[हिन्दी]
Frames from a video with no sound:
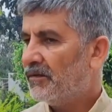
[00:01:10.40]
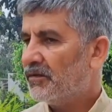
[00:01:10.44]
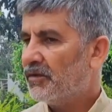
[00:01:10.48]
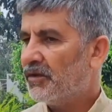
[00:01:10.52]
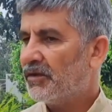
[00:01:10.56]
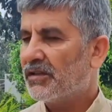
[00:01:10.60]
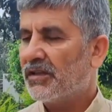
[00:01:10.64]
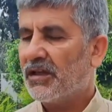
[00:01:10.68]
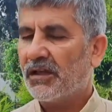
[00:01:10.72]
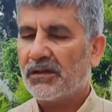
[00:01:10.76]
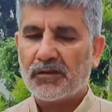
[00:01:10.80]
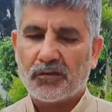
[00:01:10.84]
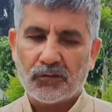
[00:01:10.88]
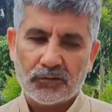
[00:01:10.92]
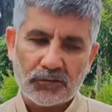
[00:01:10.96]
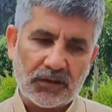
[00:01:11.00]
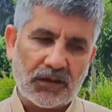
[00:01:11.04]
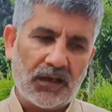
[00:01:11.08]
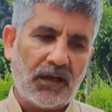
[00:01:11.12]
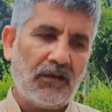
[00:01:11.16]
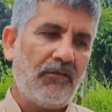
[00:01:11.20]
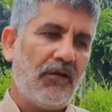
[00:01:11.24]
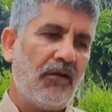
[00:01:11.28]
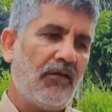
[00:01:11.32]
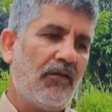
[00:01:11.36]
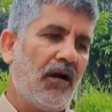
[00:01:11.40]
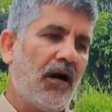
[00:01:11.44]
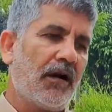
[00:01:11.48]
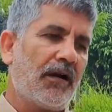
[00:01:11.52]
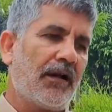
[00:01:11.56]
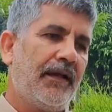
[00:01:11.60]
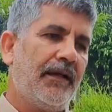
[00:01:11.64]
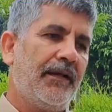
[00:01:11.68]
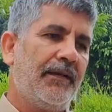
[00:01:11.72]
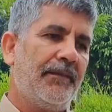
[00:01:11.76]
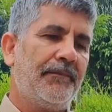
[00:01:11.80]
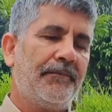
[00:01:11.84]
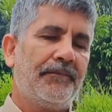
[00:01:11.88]
जिसका सोतेला
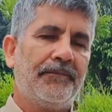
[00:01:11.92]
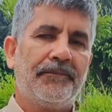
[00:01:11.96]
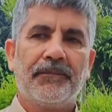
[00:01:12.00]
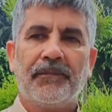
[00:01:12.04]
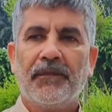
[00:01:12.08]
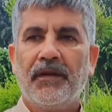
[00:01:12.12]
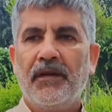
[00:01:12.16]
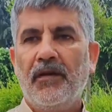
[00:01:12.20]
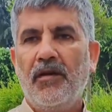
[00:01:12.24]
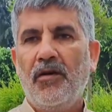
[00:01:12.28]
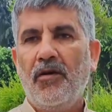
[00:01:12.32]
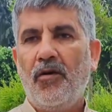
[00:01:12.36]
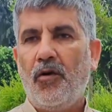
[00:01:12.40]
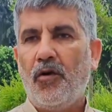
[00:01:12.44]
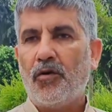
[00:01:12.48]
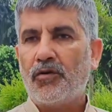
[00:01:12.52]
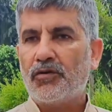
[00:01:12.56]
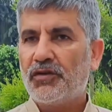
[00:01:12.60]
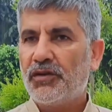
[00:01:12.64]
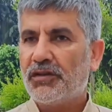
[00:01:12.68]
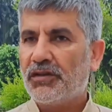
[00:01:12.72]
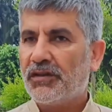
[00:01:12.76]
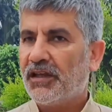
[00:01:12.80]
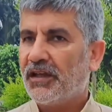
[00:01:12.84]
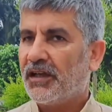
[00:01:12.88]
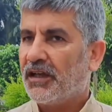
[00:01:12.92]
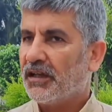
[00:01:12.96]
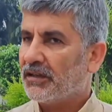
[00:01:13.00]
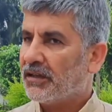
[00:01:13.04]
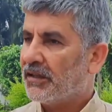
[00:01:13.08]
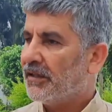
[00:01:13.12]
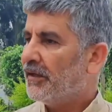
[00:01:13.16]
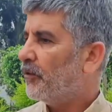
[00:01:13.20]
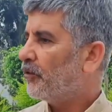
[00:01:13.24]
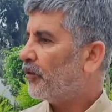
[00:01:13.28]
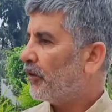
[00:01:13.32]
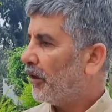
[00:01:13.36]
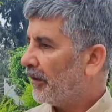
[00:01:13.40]
व्यवहार है और जिसकी
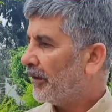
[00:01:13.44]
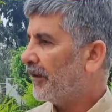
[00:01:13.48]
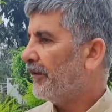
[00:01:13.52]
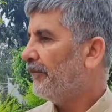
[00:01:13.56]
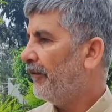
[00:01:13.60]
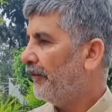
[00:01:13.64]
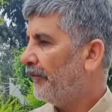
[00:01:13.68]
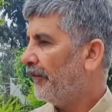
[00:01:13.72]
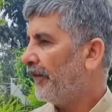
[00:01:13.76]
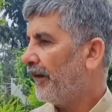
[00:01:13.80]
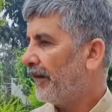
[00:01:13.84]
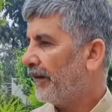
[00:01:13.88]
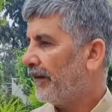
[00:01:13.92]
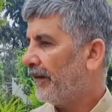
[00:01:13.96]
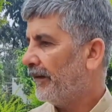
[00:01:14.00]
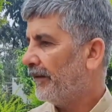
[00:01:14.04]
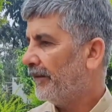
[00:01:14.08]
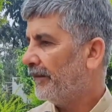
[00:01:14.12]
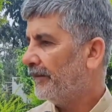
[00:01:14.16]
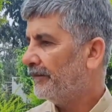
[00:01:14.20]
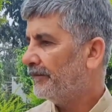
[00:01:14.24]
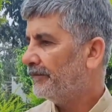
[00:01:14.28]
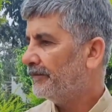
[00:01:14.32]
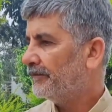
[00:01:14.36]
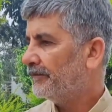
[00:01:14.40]
कथनी और करनी में फर्क है